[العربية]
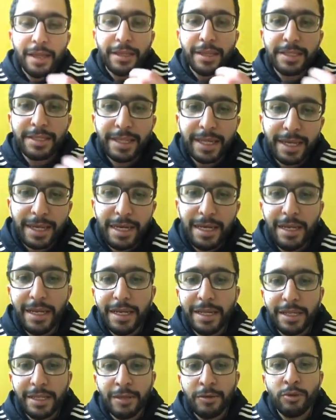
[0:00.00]
تستغل
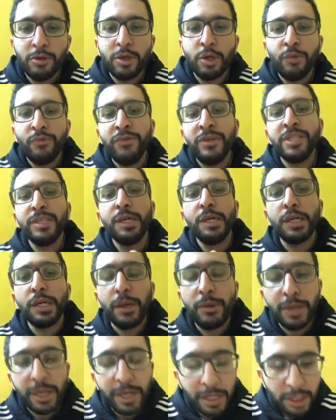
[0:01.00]
انه يكون في
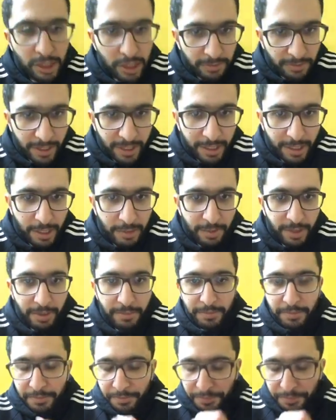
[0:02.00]
ثغره ورا اشرف حكيمي